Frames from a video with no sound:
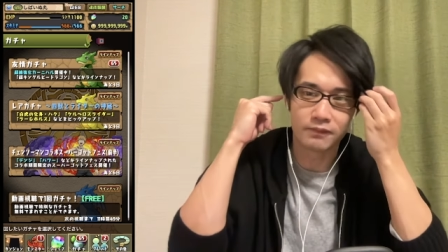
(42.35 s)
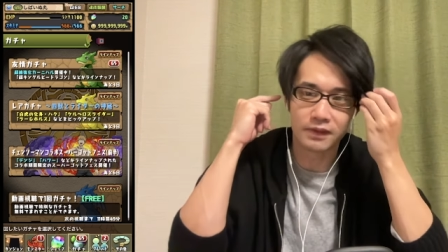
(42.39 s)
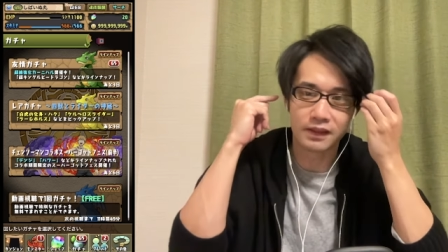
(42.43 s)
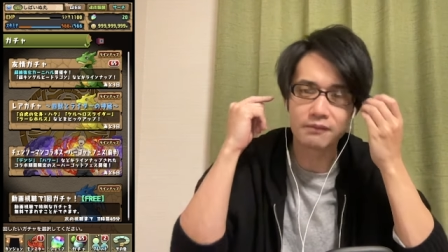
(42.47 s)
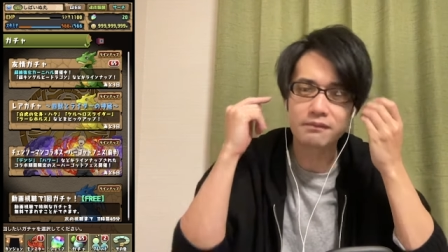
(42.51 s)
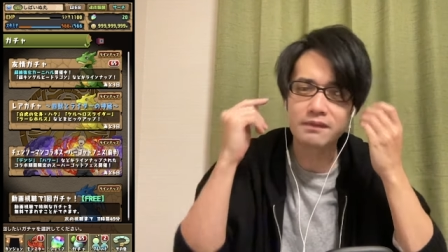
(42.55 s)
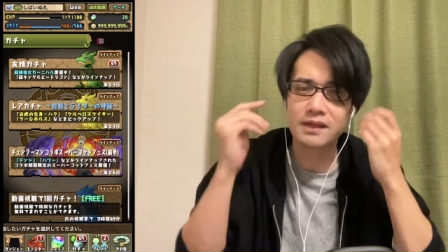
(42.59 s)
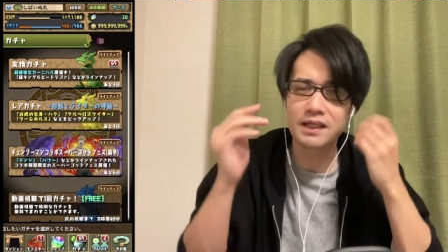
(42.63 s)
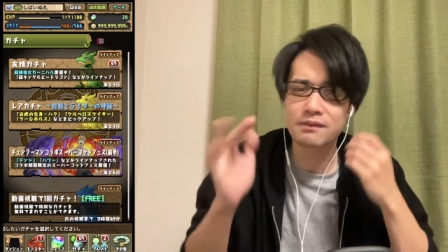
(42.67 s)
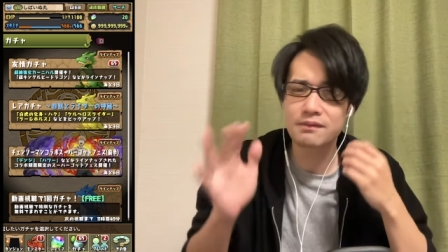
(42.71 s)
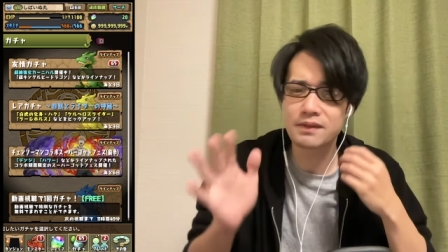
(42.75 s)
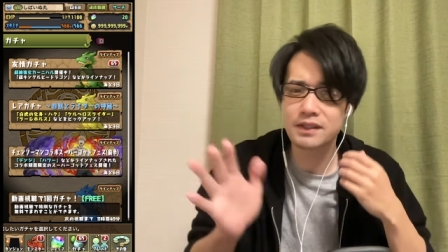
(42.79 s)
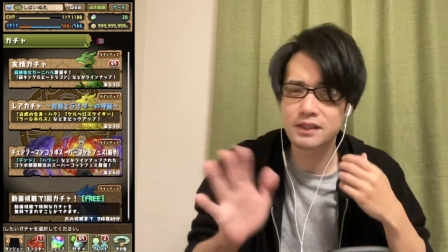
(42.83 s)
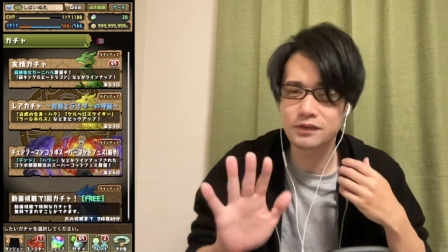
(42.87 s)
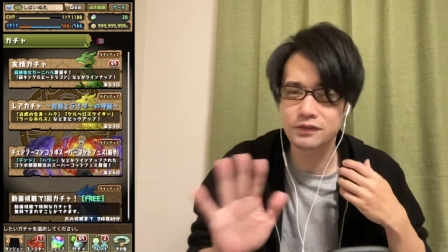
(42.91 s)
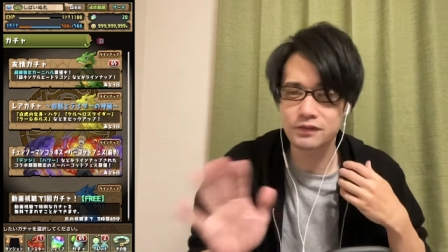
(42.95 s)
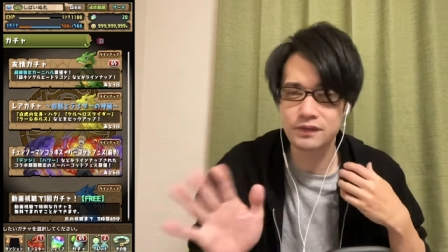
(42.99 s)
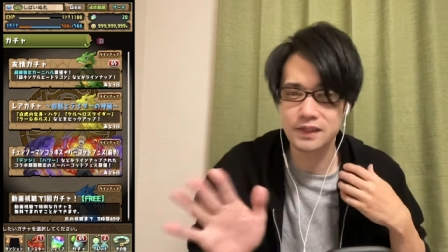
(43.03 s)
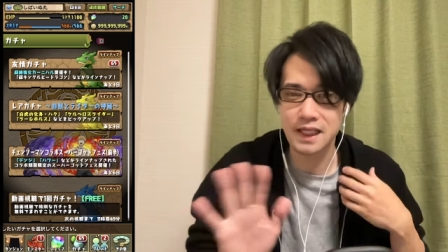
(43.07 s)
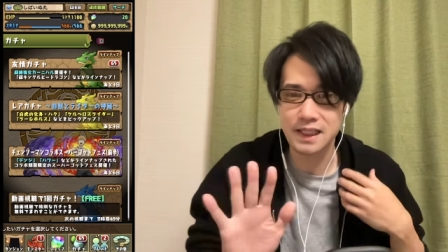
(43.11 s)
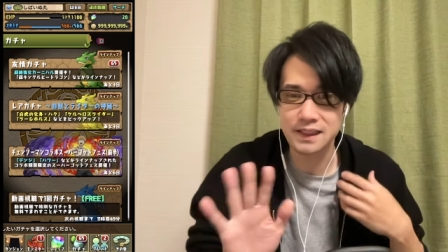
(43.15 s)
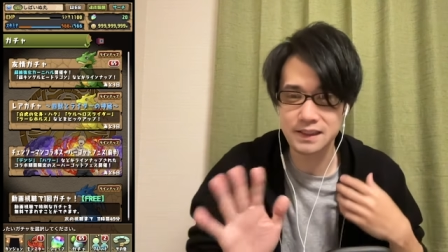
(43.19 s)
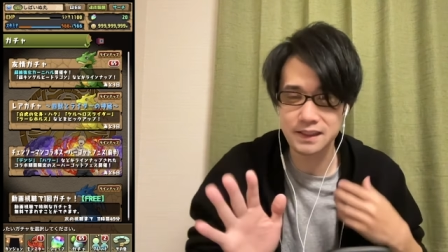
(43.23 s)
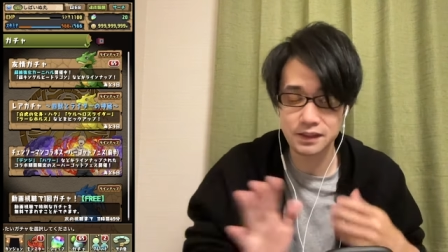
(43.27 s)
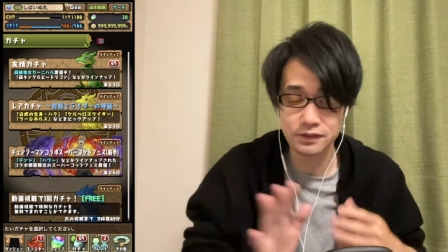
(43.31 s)
まだまだまだそん
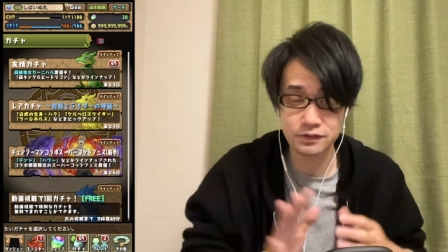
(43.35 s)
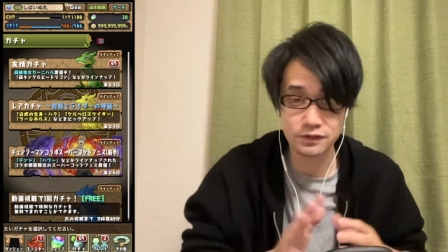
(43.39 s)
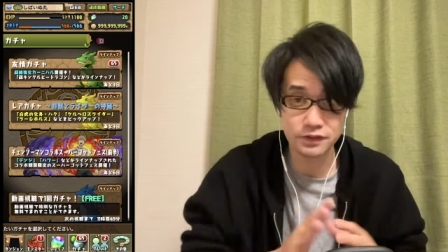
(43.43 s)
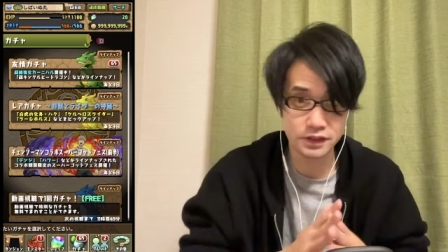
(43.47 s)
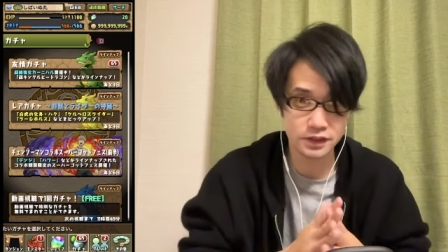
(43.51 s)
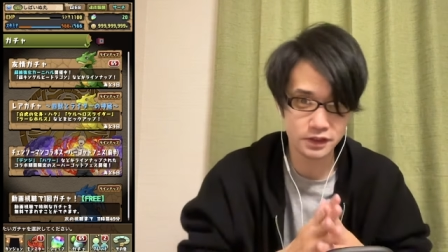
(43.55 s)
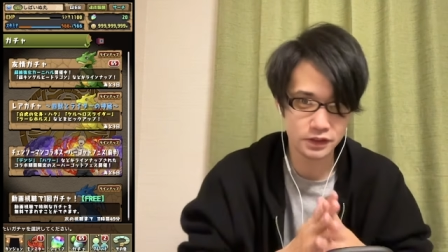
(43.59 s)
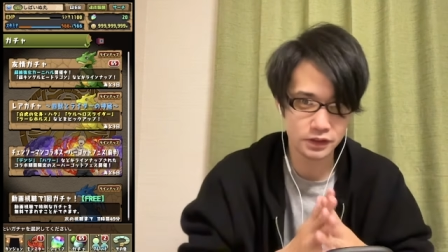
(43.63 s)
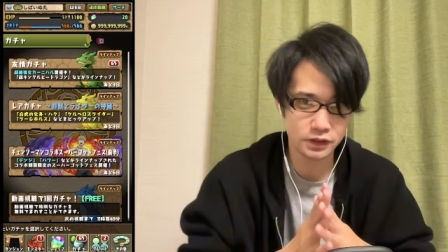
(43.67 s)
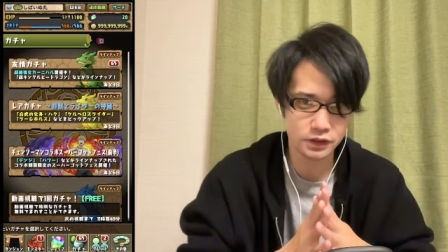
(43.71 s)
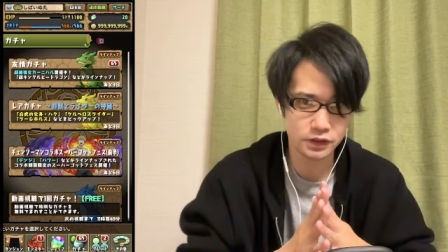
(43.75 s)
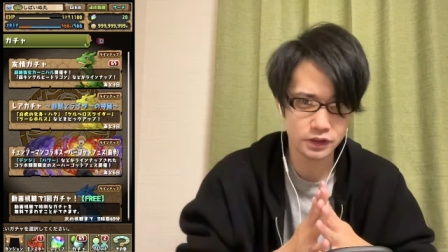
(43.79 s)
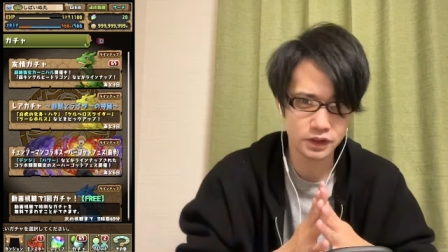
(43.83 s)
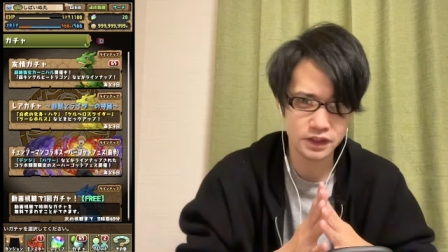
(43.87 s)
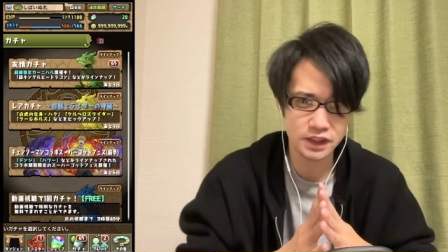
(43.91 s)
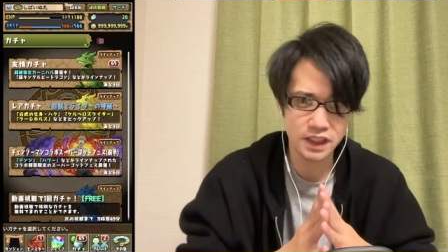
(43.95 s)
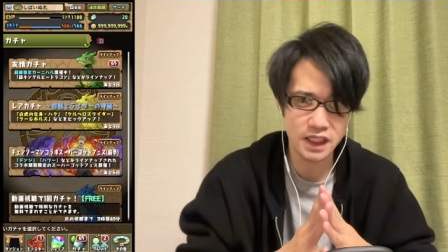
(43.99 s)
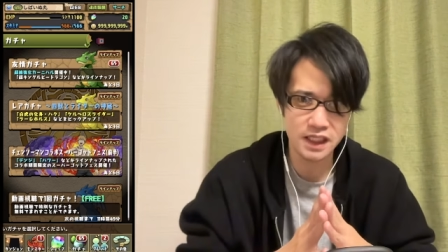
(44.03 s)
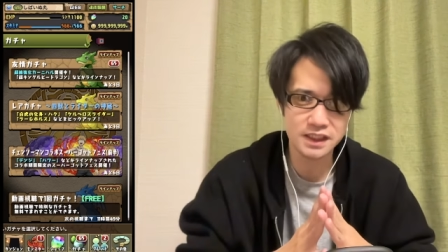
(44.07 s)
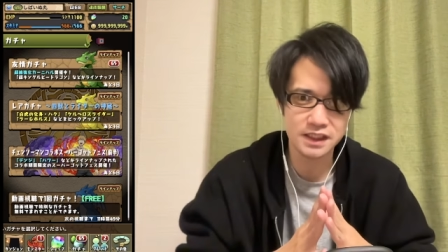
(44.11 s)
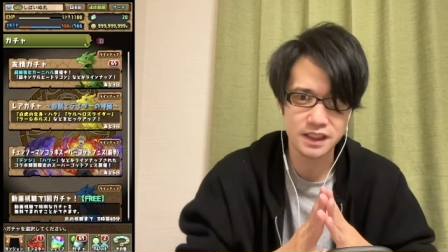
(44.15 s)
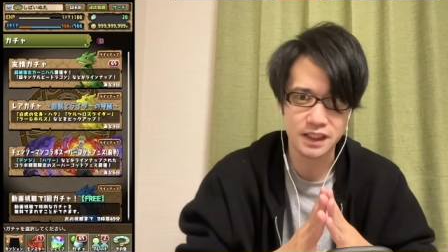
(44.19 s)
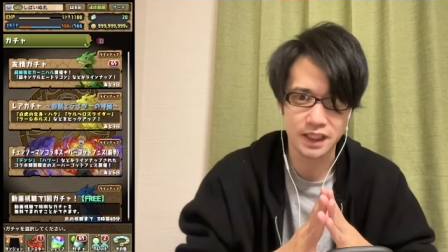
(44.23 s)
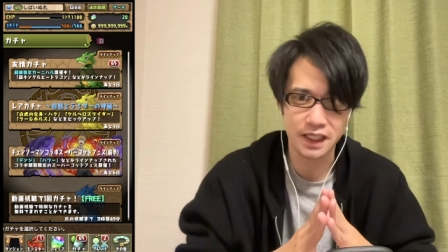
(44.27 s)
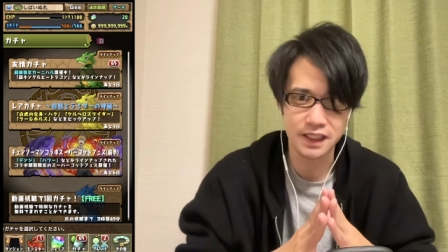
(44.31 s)
な焦る時
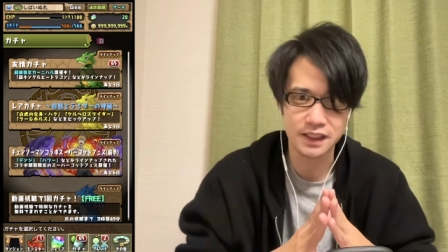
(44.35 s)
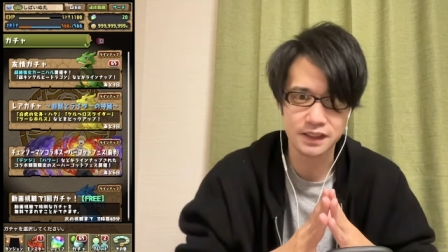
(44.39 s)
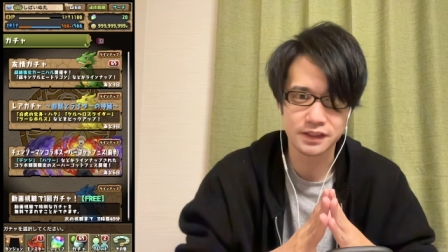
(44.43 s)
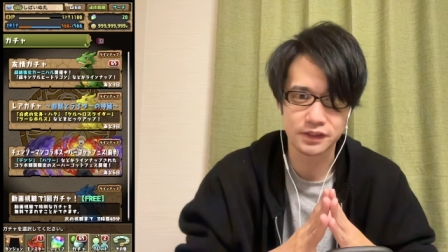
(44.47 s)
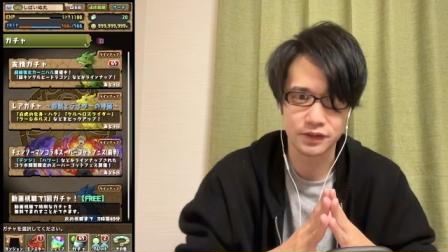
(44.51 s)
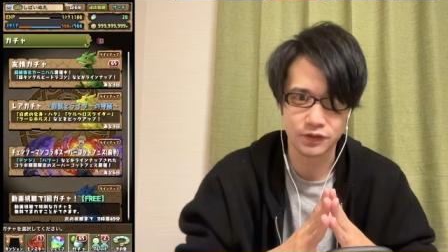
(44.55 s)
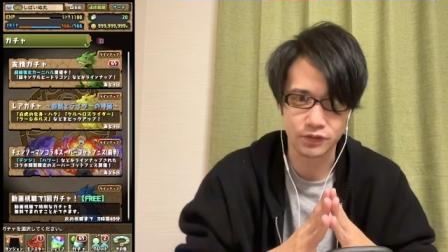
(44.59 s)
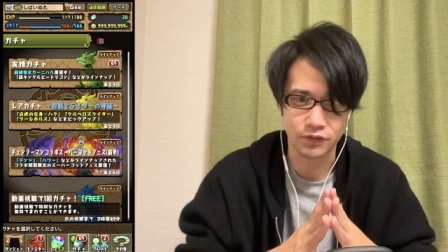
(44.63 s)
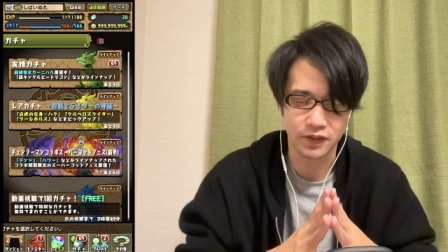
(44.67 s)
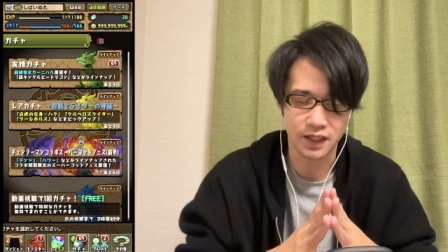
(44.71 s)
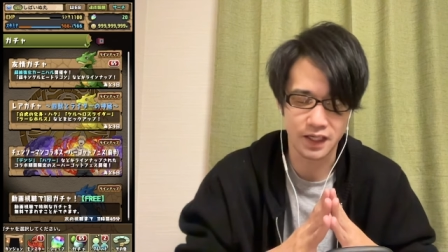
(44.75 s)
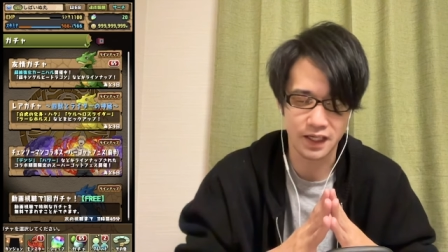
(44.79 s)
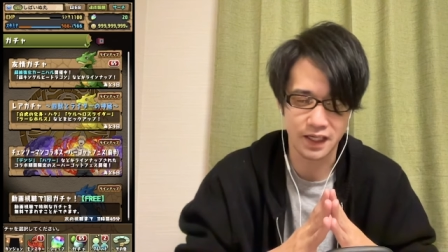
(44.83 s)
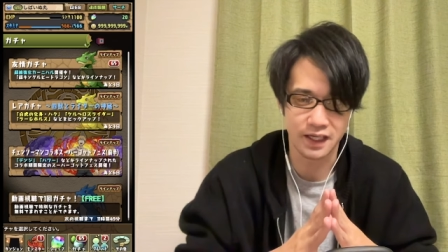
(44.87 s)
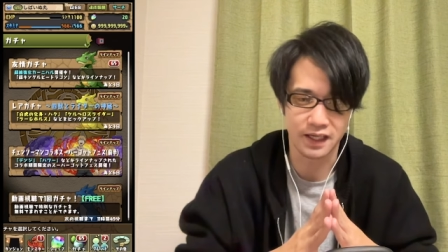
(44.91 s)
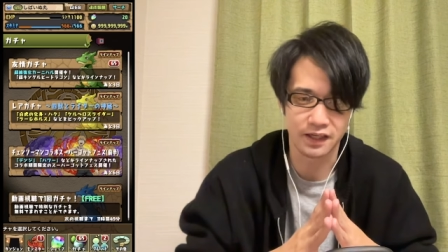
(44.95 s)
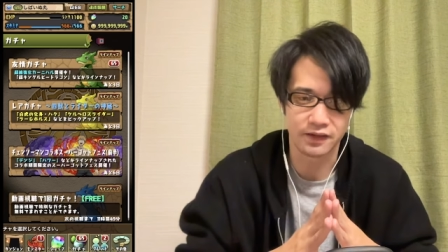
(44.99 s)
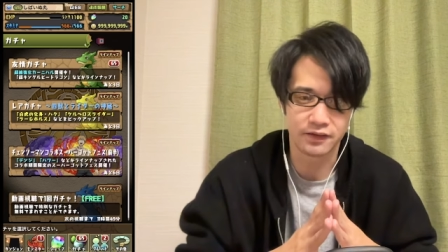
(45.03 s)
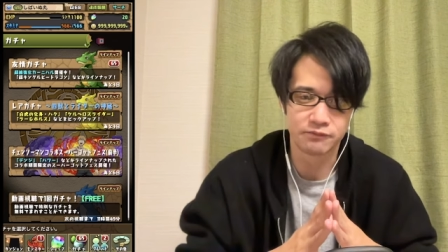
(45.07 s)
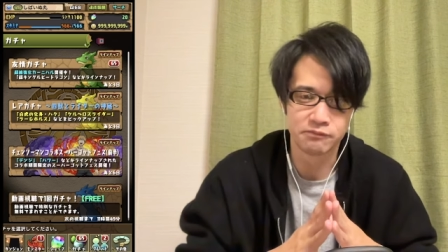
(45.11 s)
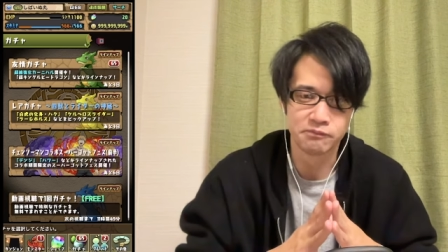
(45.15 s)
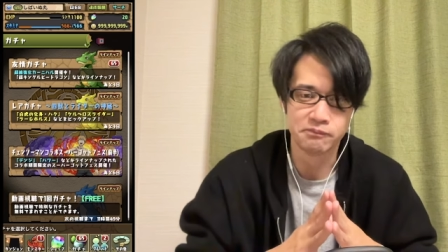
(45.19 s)
間じゃないんですけど、はい。